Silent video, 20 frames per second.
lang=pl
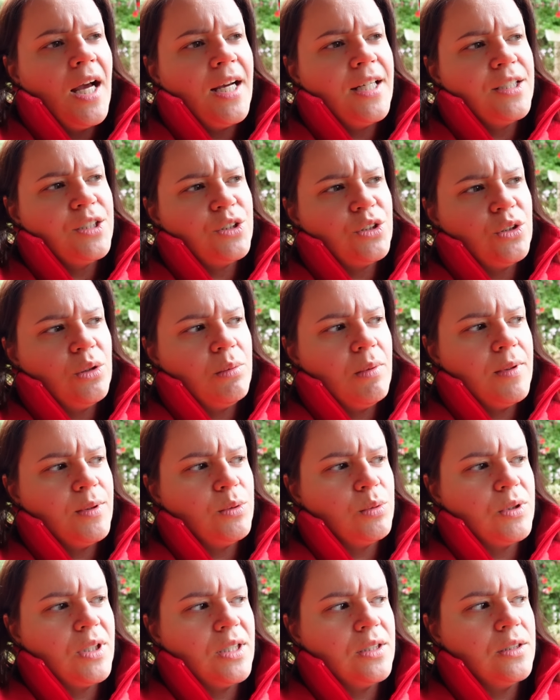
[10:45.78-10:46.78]
aż do
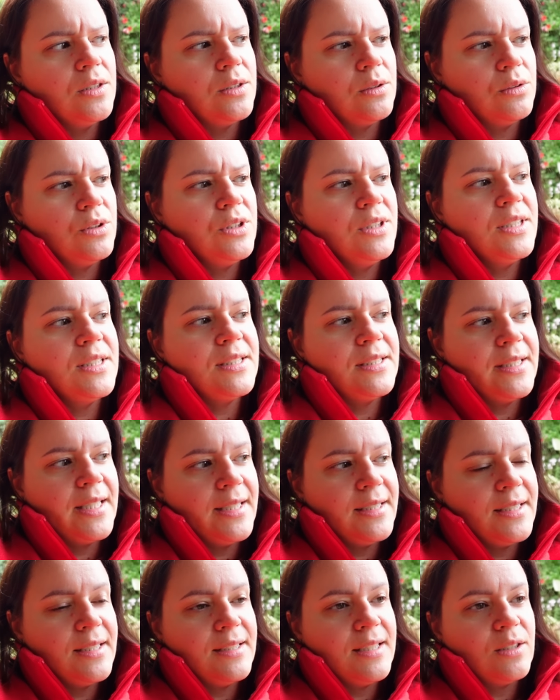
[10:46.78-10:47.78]
momentu, kiedy coś nie
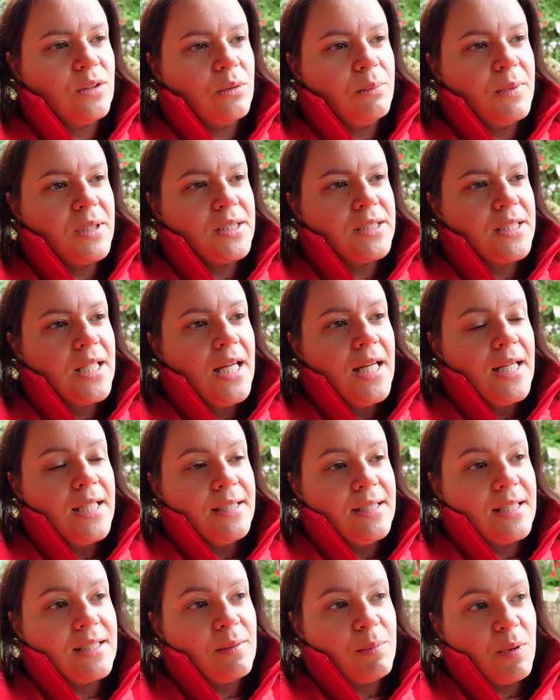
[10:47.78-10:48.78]
znajdę. Natomiast
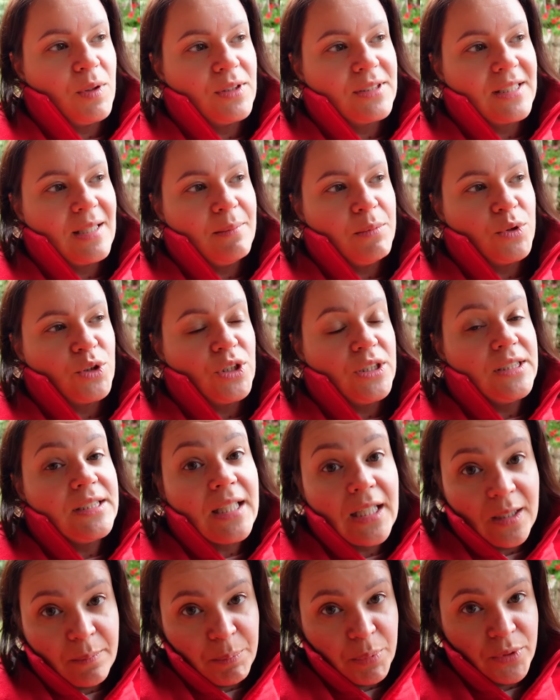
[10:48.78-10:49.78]
na to polskie może i
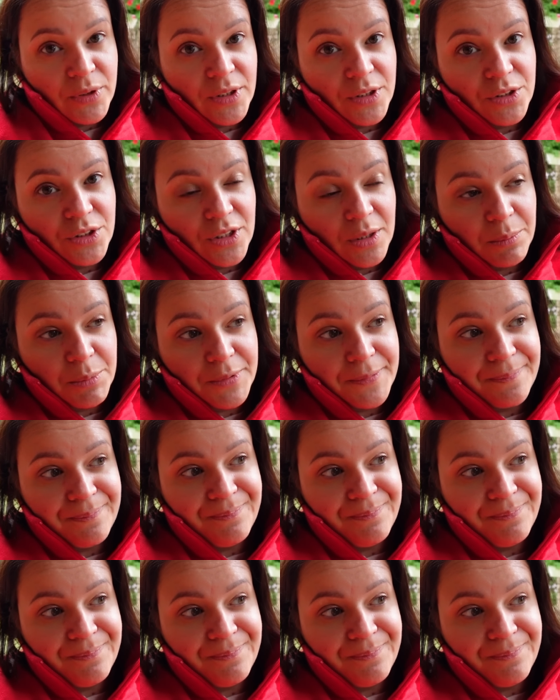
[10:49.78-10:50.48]
tak pojedziemy.